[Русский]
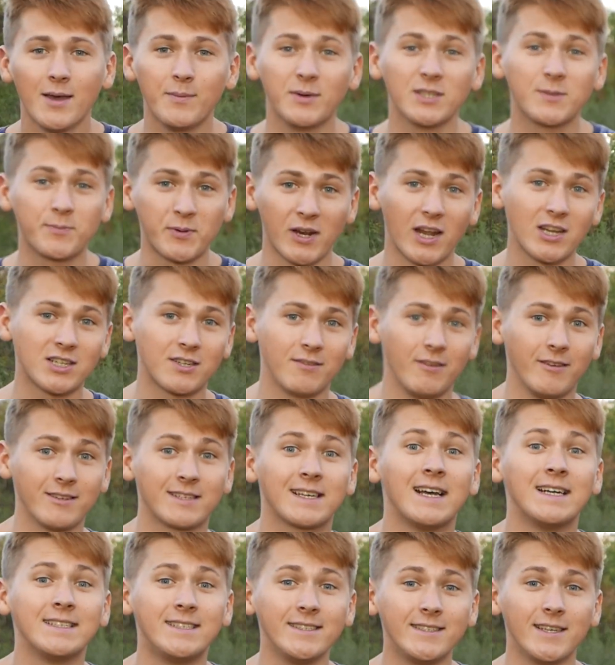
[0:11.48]
И мы спрашивали вас,
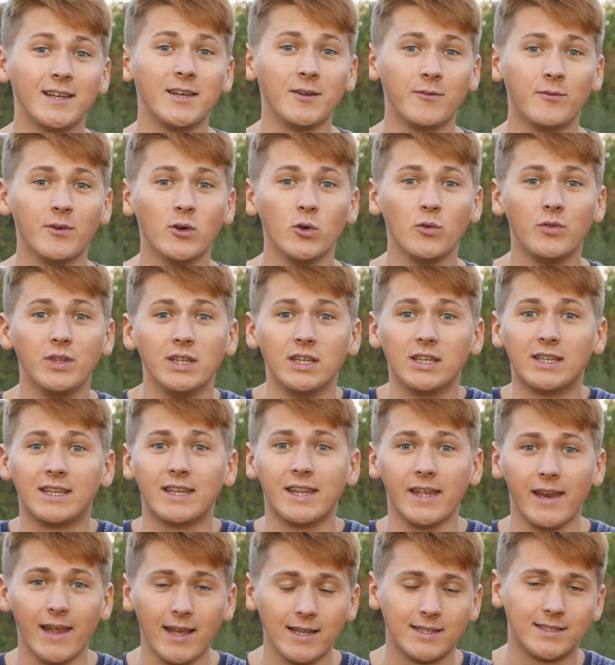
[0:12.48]
хотите ли вы увидеть
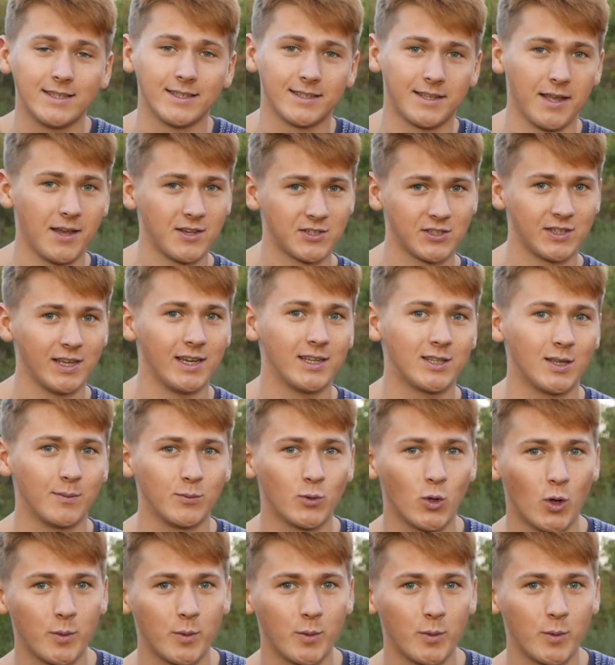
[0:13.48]
третий этаж на этом